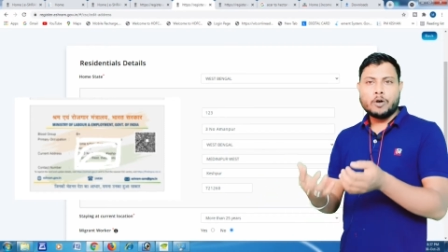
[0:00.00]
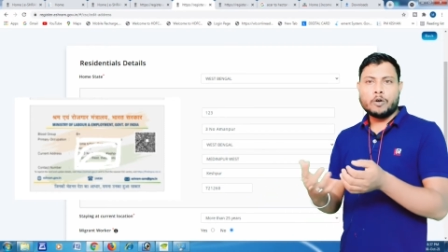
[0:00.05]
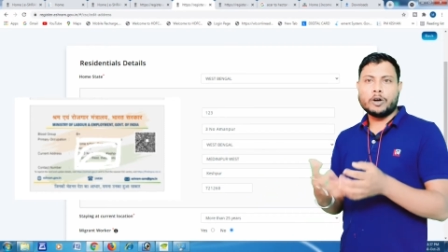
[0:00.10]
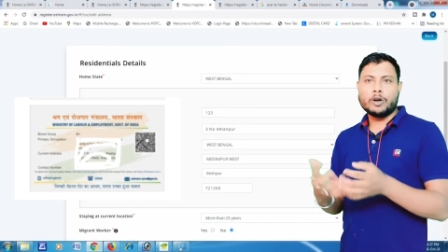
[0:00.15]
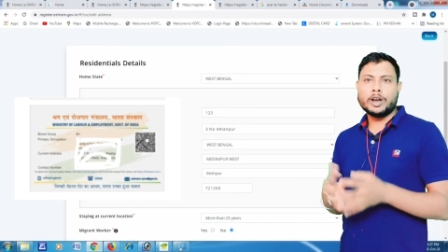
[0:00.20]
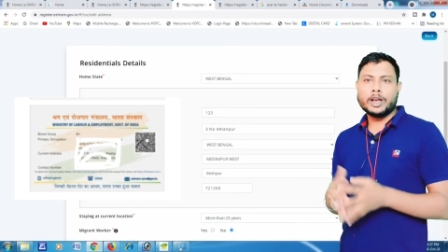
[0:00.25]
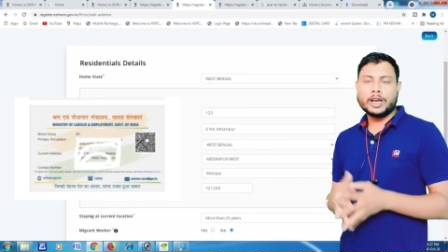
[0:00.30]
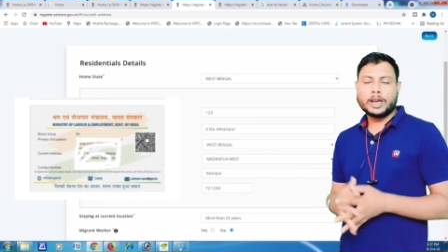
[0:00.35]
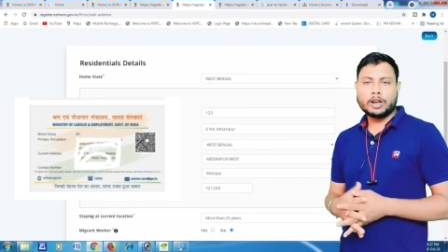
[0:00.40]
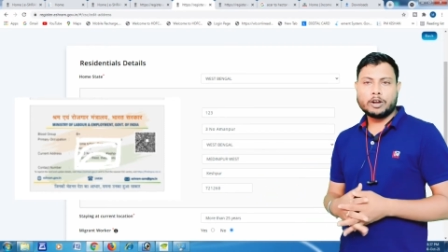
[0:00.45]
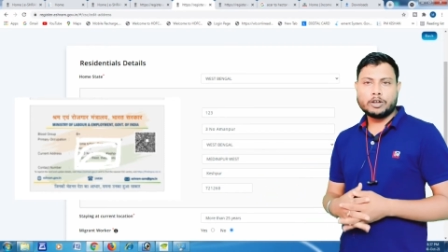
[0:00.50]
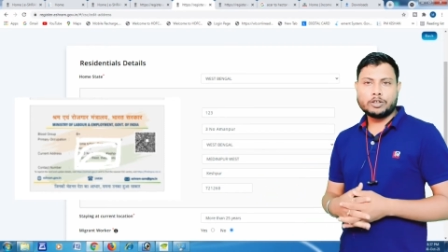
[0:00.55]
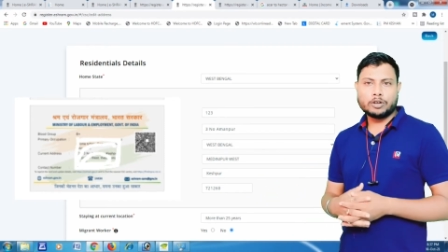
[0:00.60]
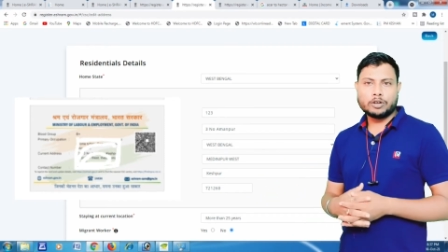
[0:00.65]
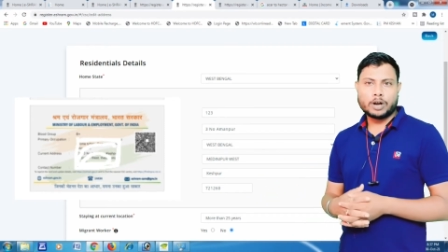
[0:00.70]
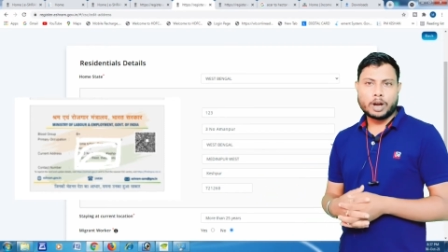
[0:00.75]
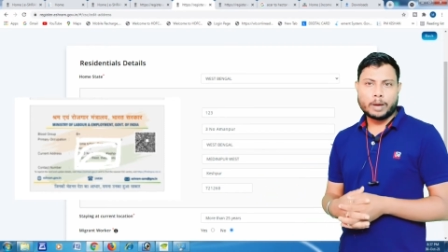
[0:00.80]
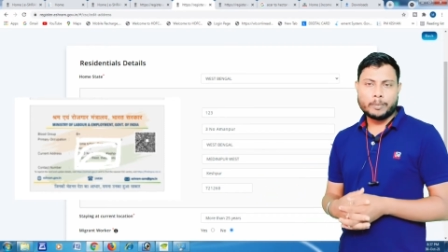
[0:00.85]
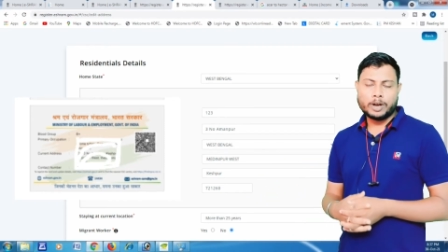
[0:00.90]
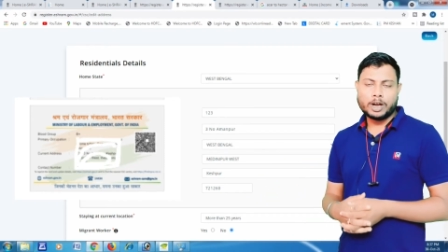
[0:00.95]
অনেকের হয়তো
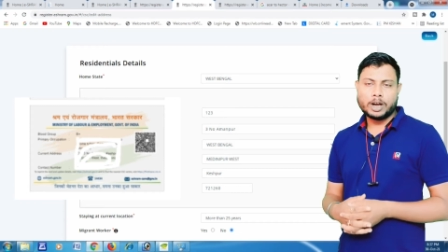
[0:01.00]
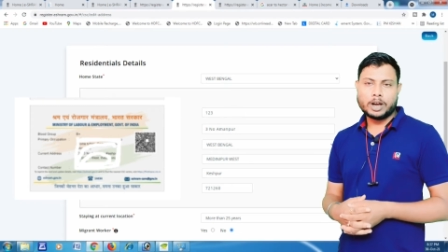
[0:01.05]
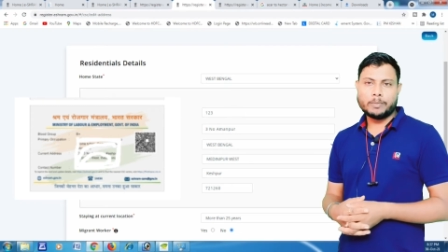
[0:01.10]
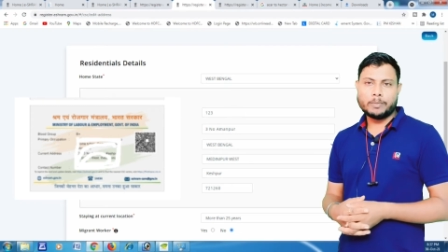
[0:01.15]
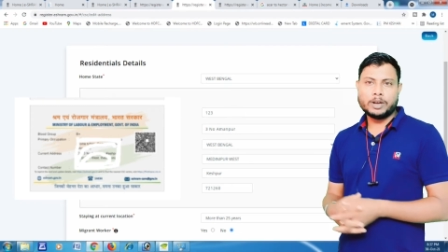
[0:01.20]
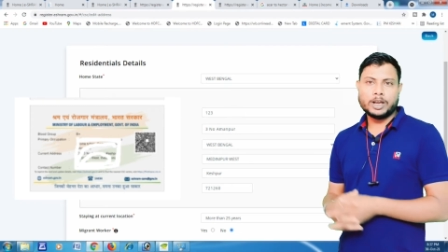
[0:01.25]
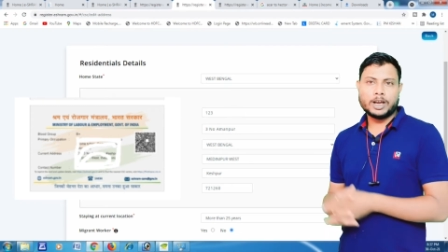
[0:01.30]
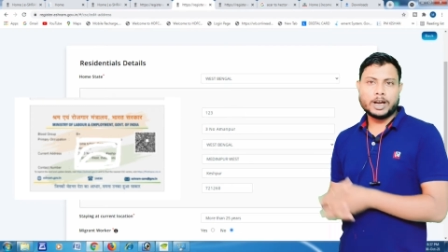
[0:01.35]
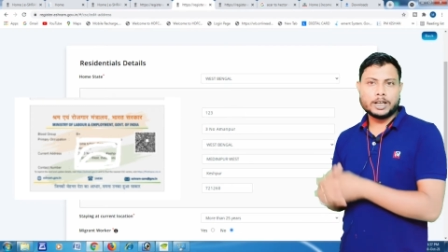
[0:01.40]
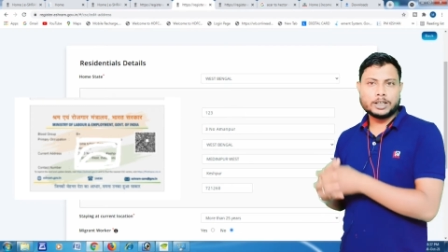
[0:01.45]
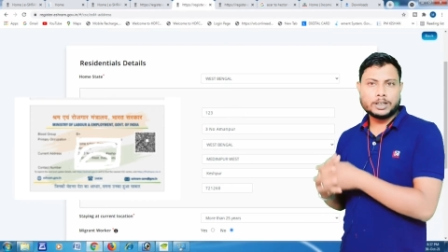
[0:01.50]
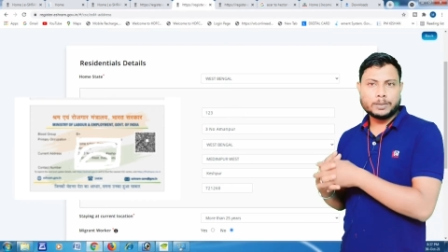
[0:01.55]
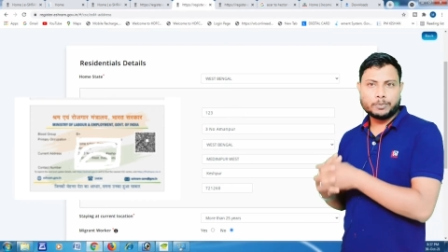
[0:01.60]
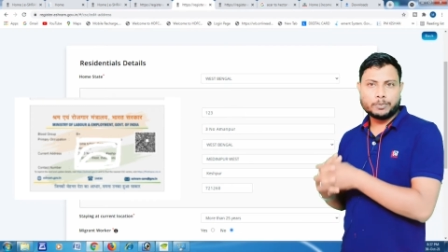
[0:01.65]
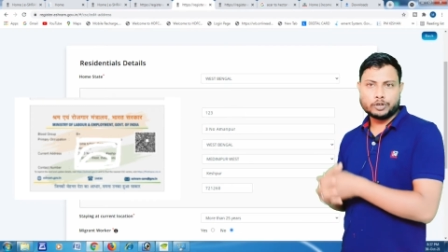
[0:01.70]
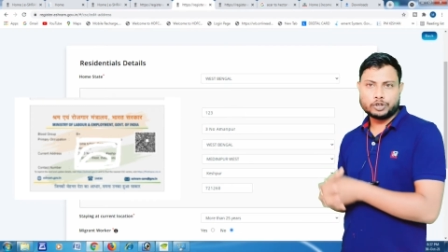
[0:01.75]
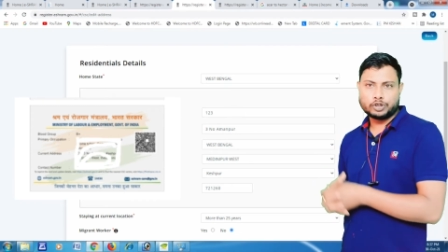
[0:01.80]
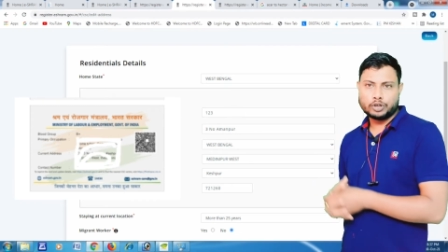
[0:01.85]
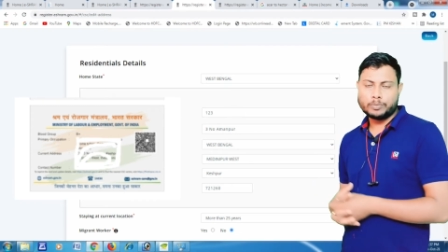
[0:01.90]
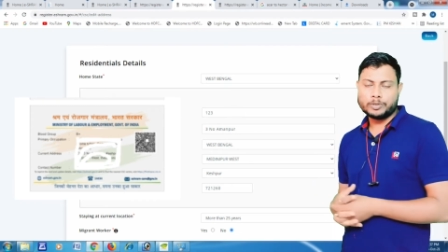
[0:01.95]
গ্রামের নাম লেখা আছে
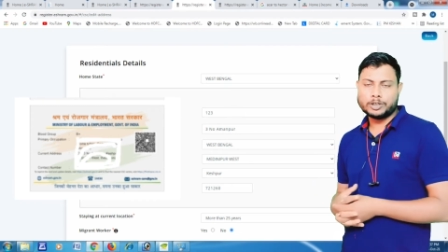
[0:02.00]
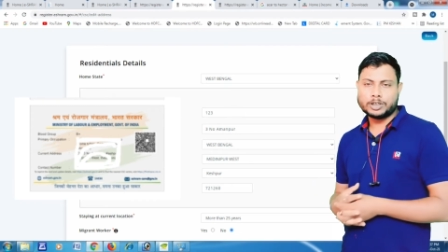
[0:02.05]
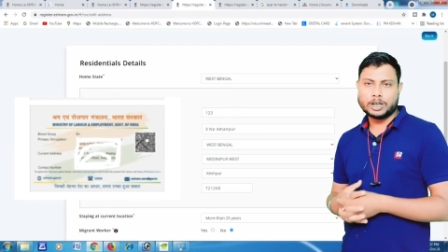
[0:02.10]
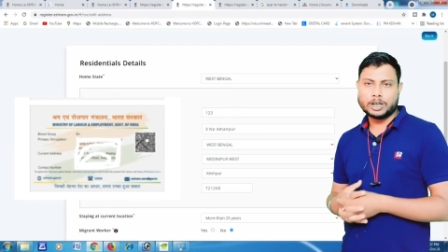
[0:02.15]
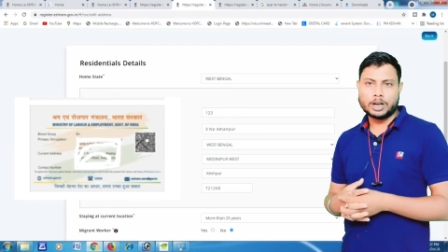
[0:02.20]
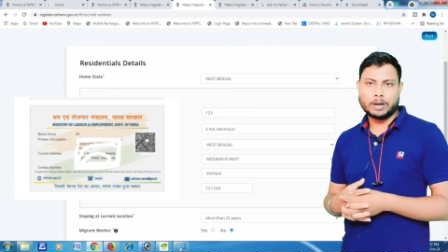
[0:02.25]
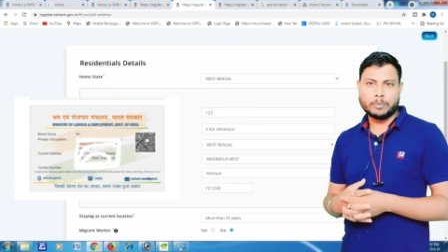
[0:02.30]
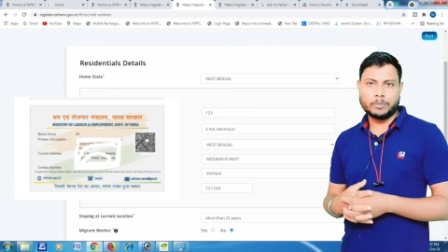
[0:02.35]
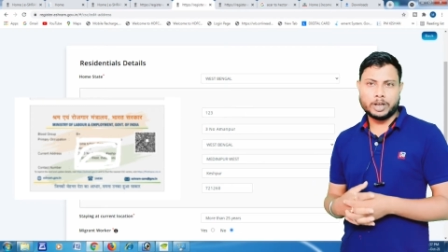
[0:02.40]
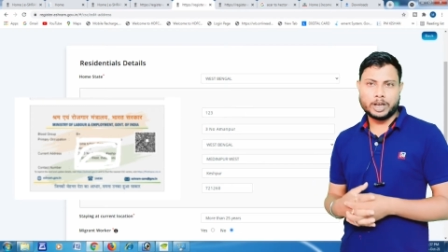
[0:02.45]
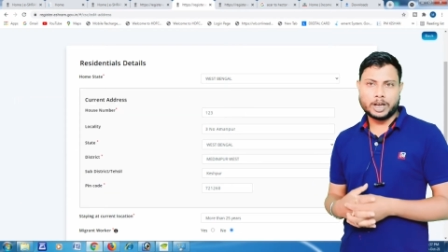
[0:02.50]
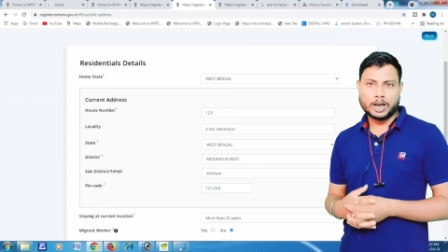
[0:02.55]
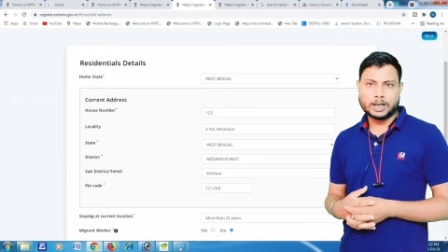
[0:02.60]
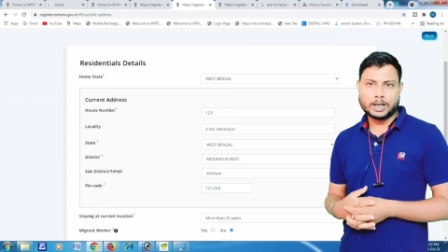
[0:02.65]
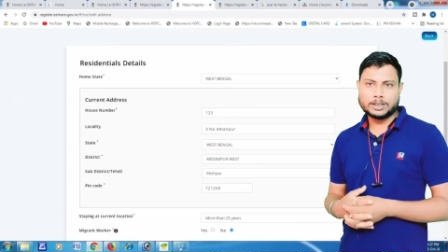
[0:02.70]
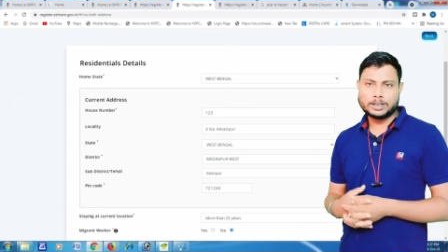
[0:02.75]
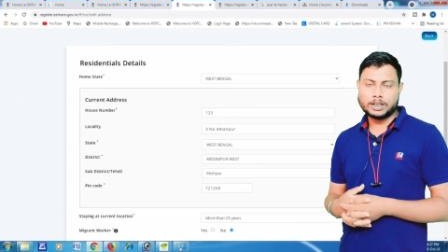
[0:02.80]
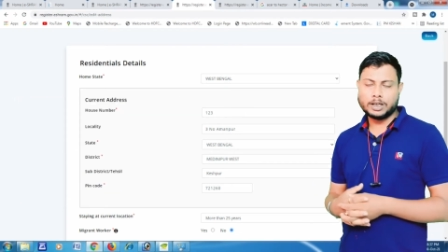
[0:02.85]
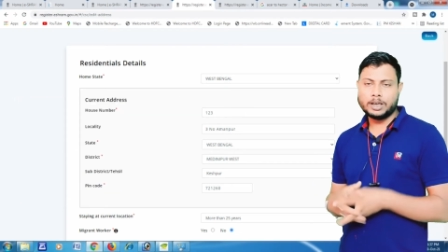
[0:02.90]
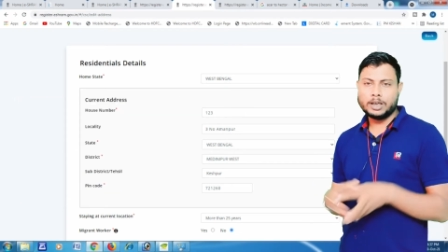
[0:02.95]
পোস্ট অফিসের নাম লেখা
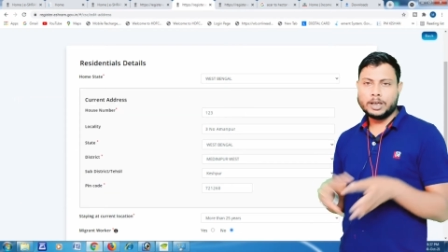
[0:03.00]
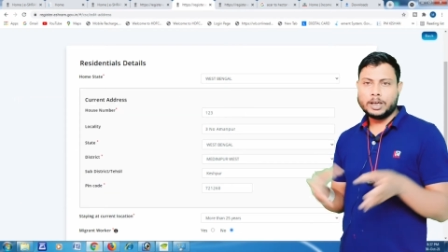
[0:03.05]
আছে